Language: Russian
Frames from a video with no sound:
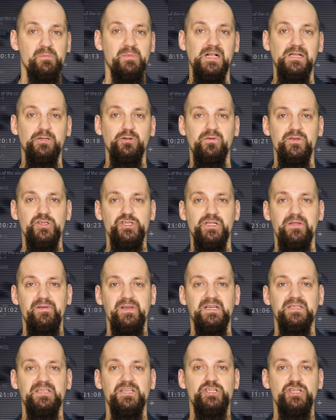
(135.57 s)
Молодого
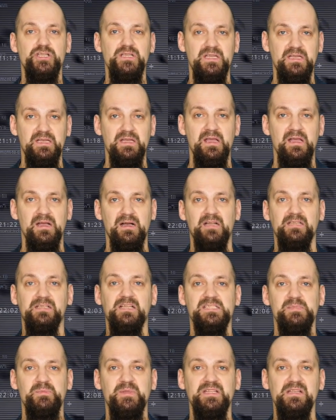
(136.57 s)
человека нашли. От а
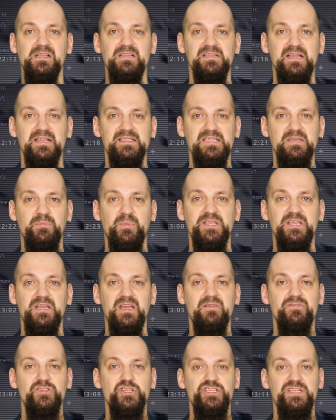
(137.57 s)
госпитализации
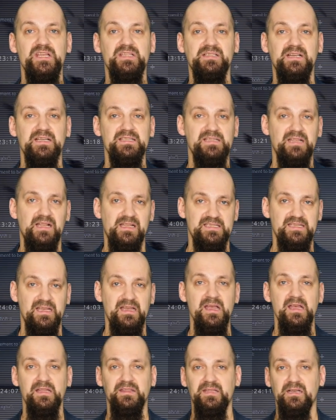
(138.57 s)
потерявшийся отказался,
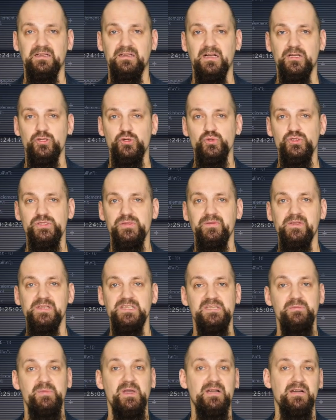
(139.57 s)
так как чувствовал
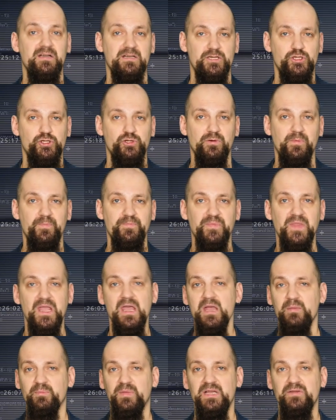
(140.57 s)
себя хорошо.
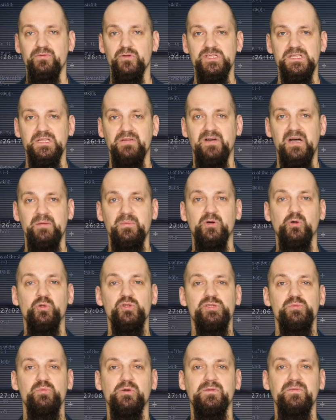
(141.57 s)
По его словам, он
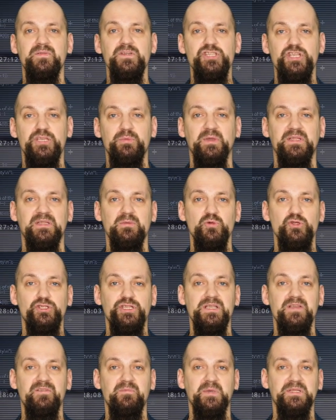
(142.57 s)
смог выжить, потому что
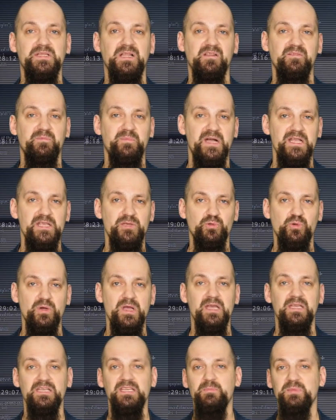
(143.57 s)
не впадал в панику
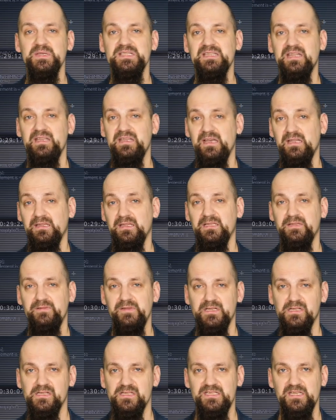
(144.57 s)
и постоянно
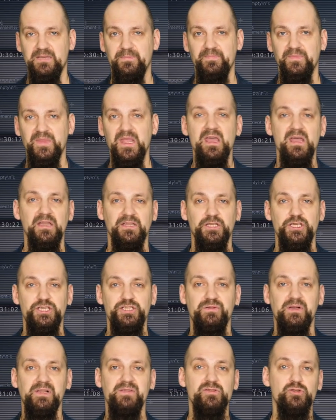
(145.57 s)
двигался.
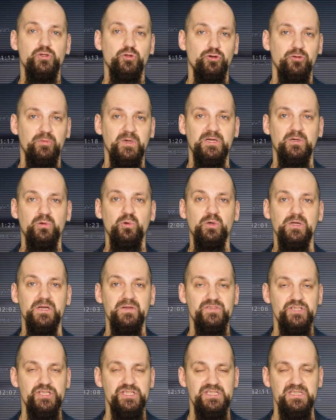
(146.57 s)
Ночевал в сугробах,
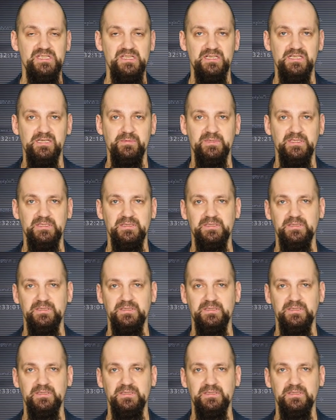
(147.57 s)
укрывшись снегом.